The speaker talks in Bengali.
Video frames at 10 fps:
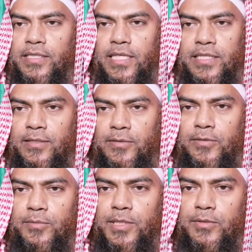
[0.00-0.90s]

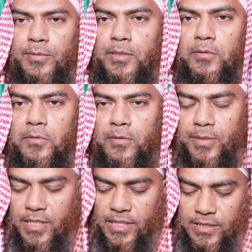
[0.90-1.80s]
সাধারণত মৃত্যুবরণ
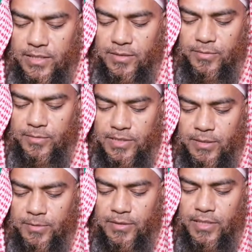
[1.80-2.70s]
করবে না এ জাতীয় রোগ
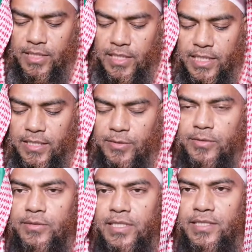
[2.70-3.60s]
যেমন কারোর
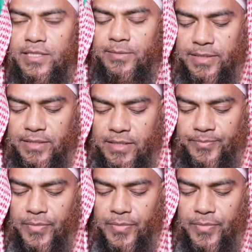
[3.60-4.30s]
দাঁতে ব্যথা